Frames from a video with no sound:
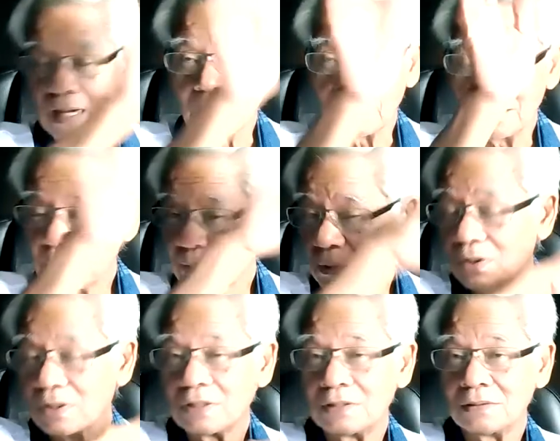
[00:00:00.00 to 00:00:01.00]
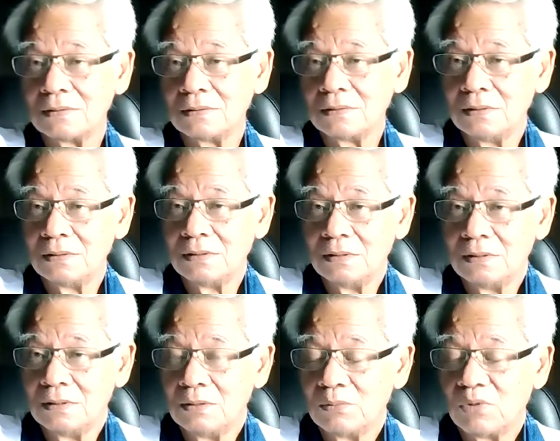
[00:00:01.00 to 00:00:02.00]
ต่างเรียบร้อย
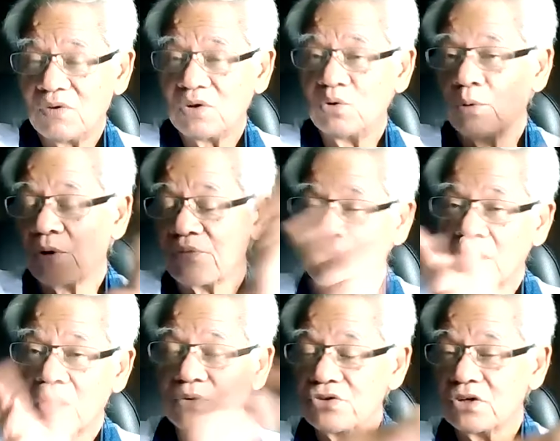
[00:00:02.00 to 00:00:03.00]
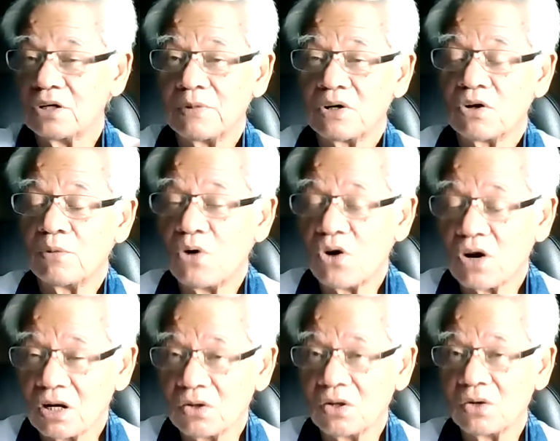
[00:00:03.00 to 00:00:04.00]
เพราะว่าหนุ่มกับสาวมันเจอมันก็มองกัน
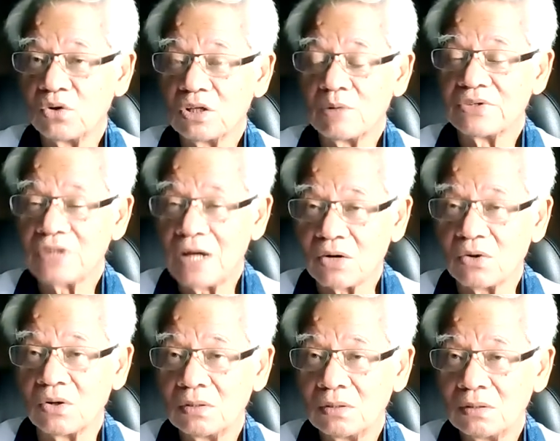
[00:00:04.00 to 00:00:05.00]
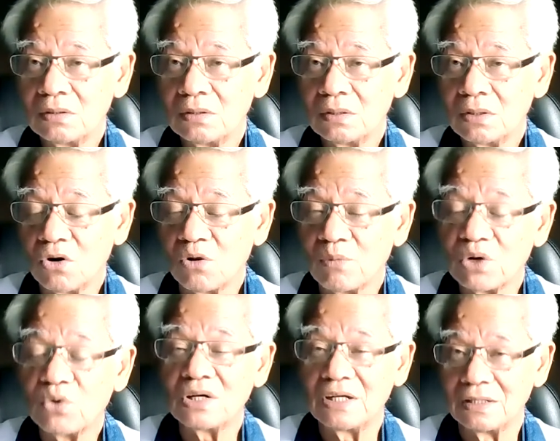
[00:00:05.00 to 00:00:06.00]
นะเนาะโดยธรรมชาติของของม
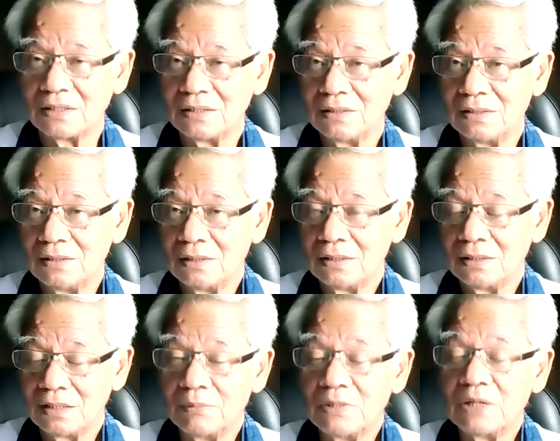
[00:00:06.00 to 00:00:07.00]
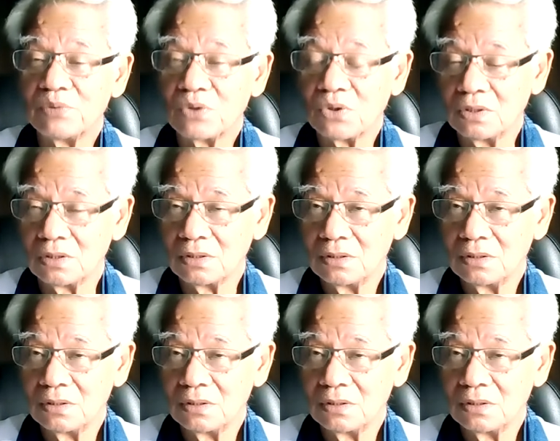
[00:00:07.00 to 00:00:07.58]
นุษย์ เริ่มเริ่มต้น